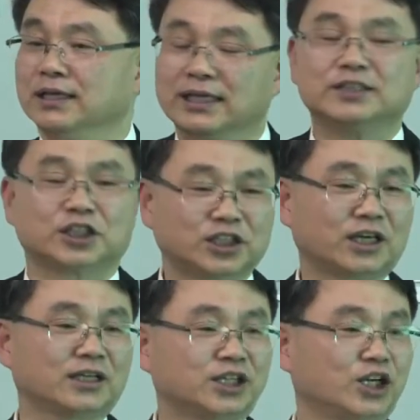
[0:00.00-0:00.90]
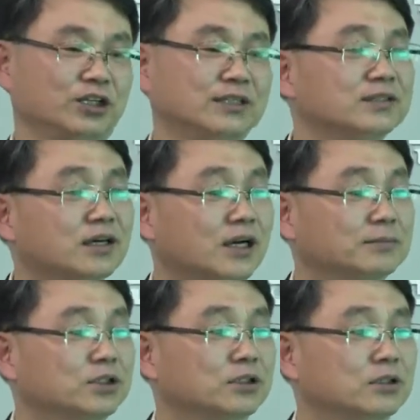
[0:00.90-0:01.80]
이 세상에 태어난
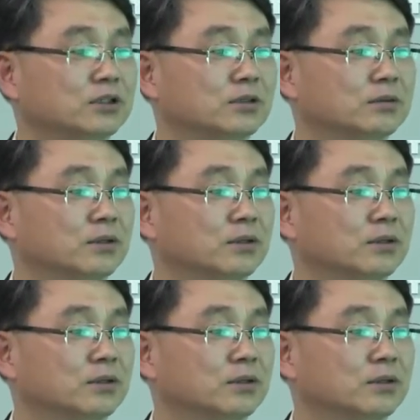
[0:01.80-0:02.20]
사람은